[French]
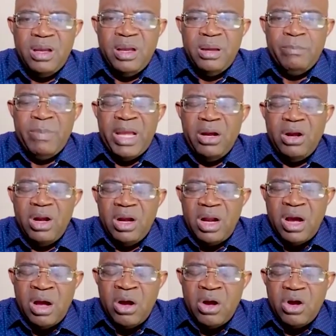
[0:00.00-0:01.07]
Mais
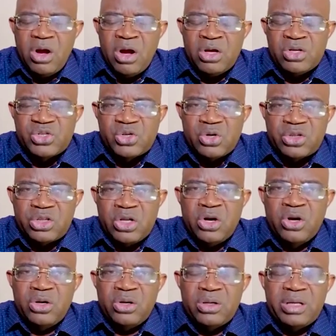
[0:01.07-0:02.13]
en, en
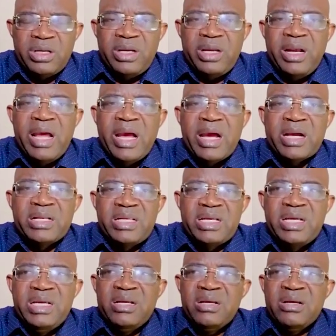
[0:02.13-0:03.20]
sortant, il leur
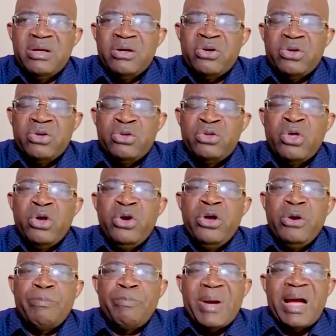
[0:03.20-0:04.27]
dit de ne
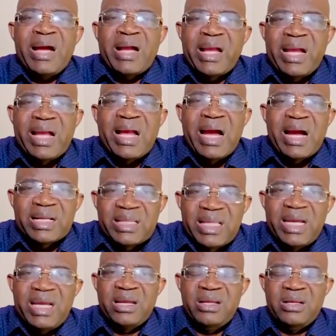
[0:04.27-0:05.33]
pas
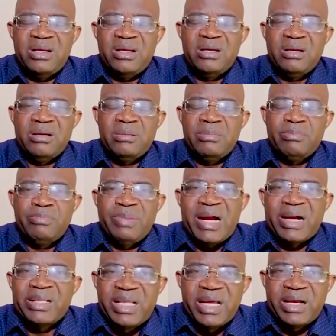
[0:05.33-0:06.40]
regarder
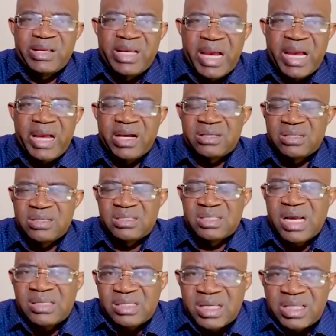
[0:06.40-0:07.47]
par derrière.
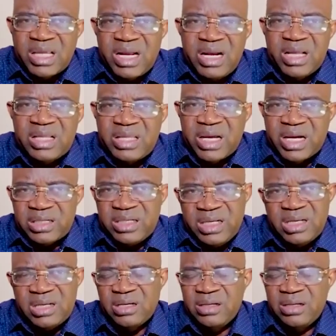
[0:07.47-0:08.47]
Ça, c'est un interdit.